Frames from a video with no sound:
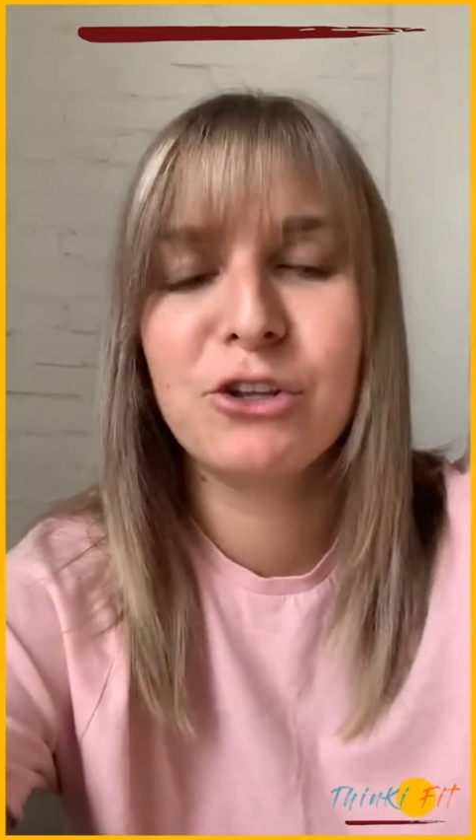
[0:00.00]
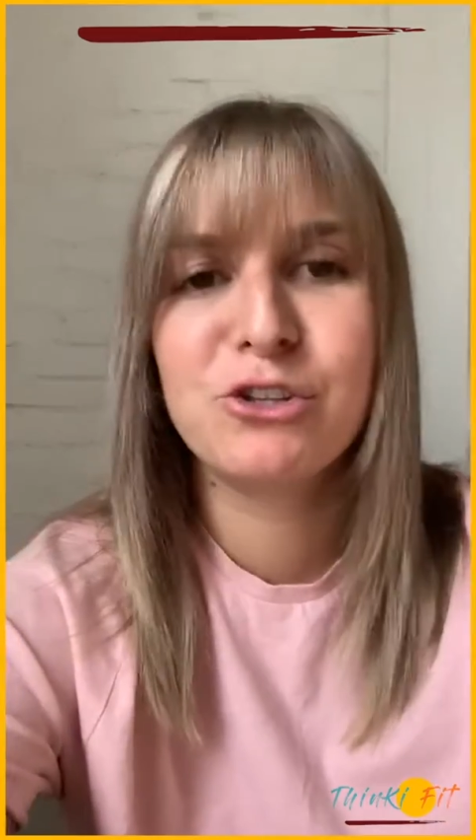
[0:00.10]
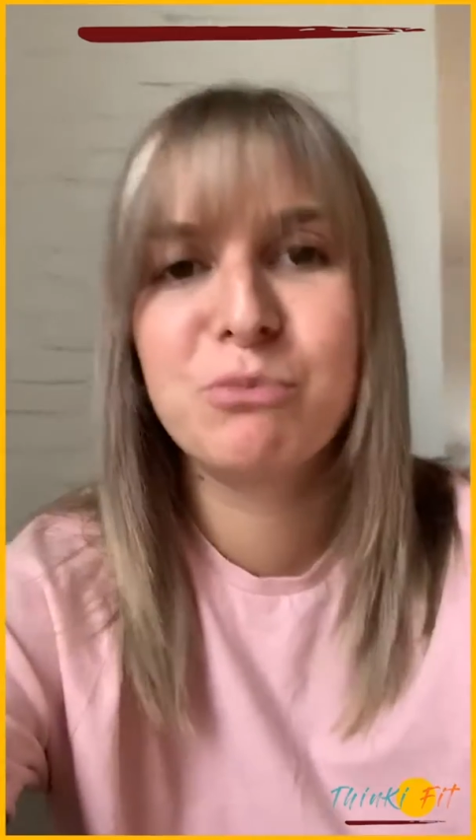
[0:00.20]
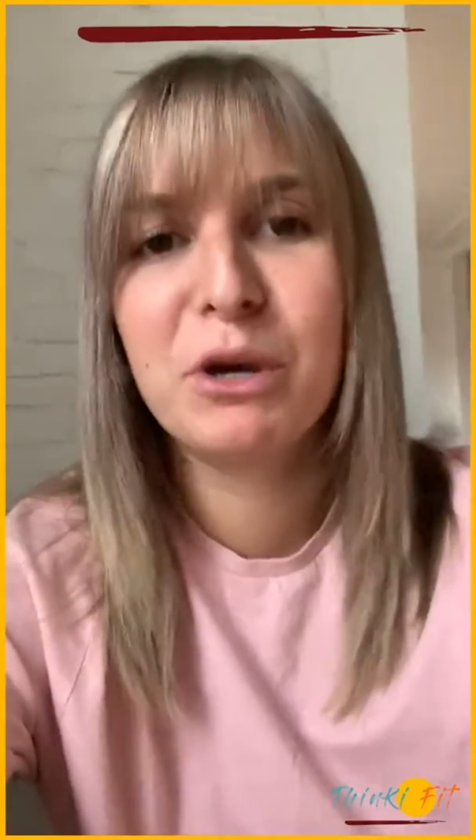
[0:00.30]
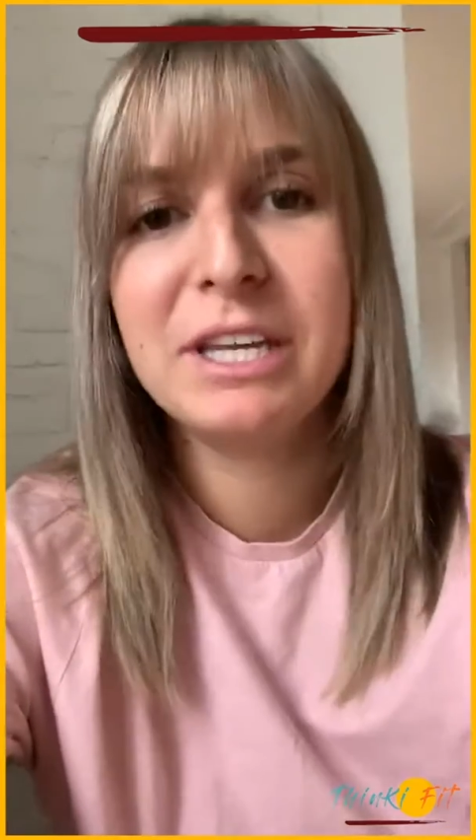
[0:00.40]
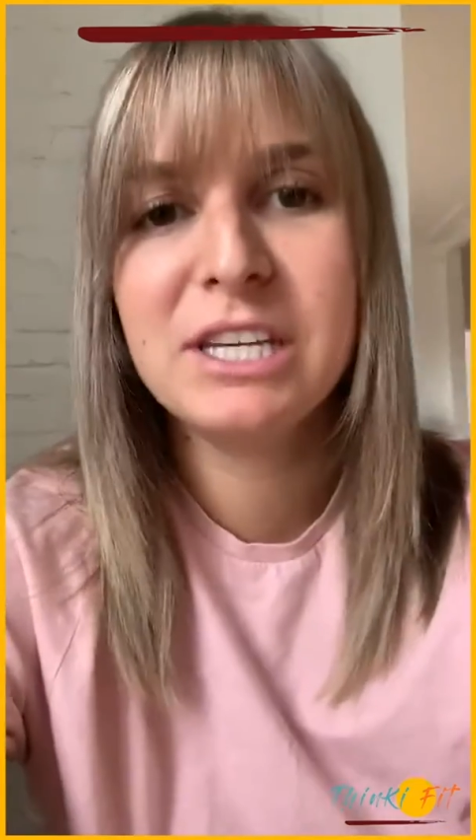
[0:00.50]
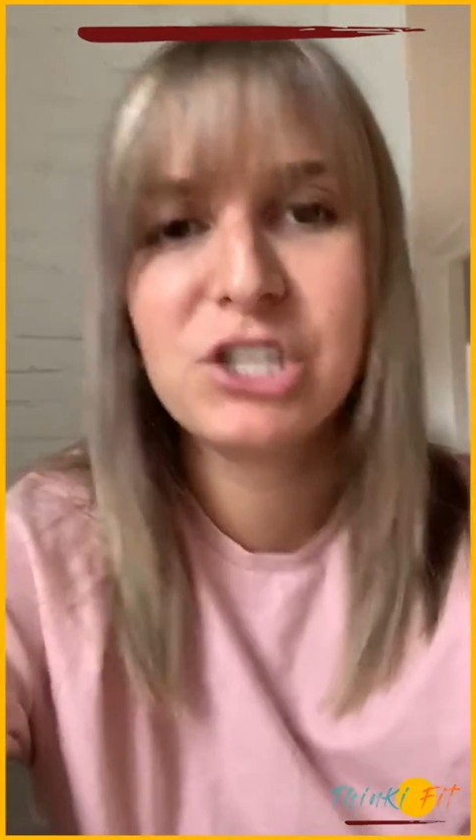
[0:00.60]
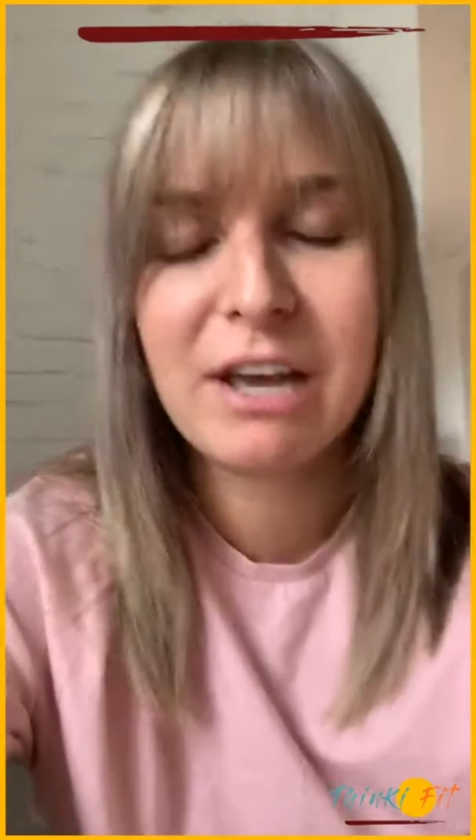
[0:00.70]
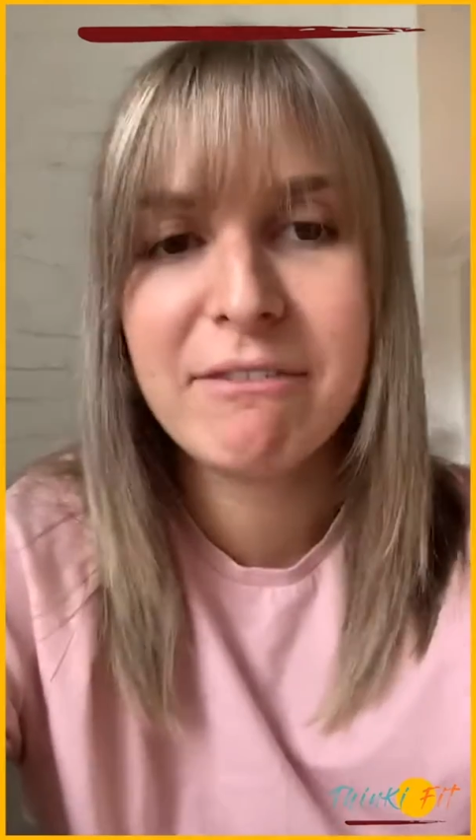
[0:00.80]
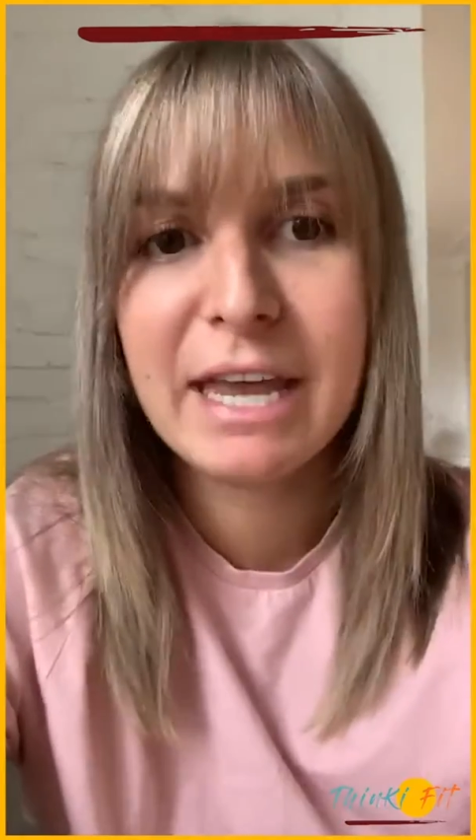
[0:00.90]
du body que
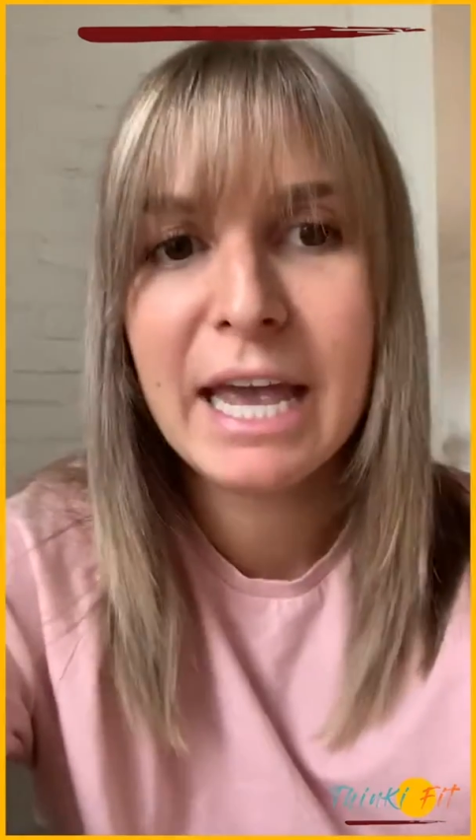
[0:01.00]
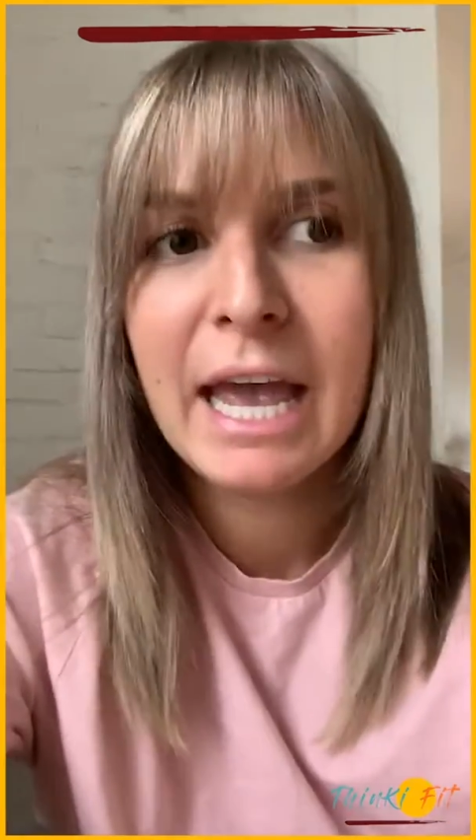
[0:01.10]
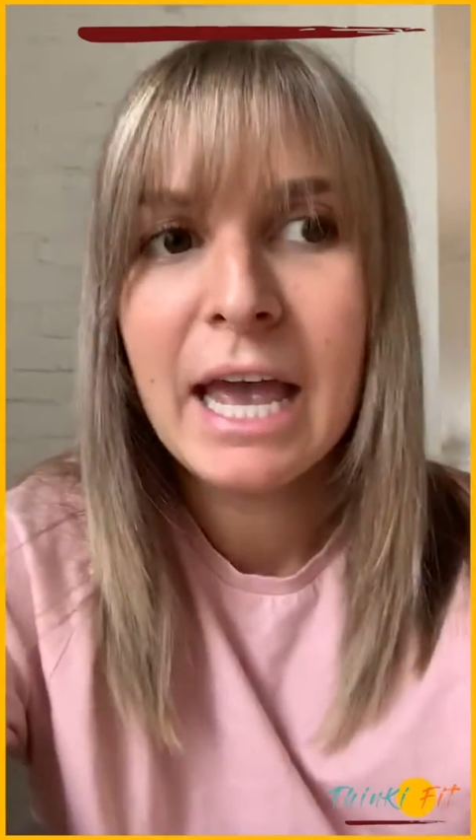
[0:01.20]
j'avais.